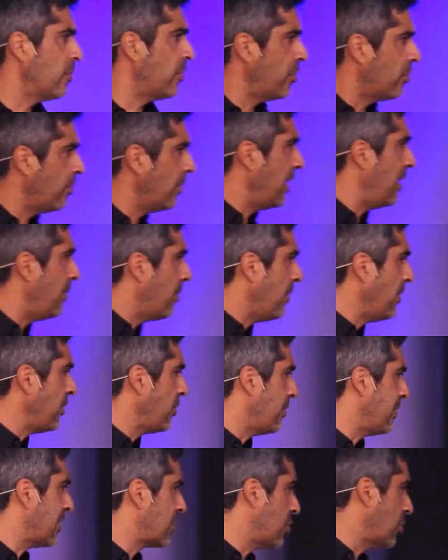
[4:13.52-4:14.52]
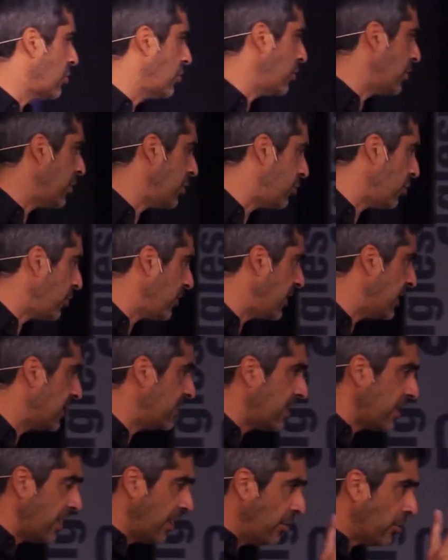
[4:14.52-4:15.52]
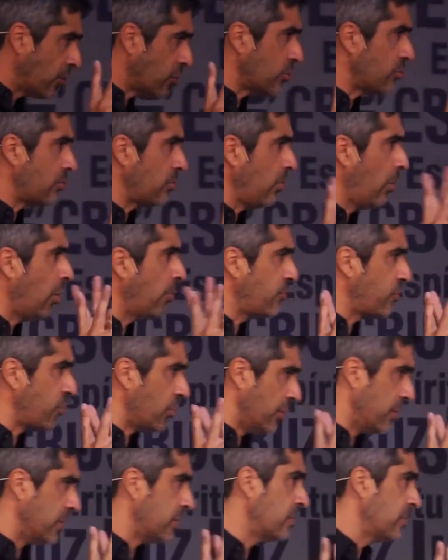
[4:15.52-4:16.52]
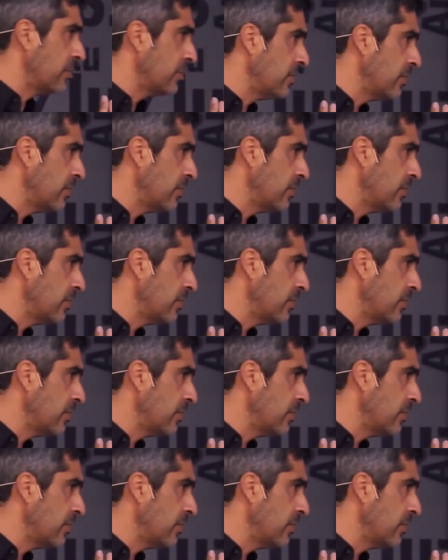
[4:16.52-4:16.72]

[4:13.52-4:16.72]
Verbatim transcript: o en el momento más oscuro de tu vida, tenés dos opciones,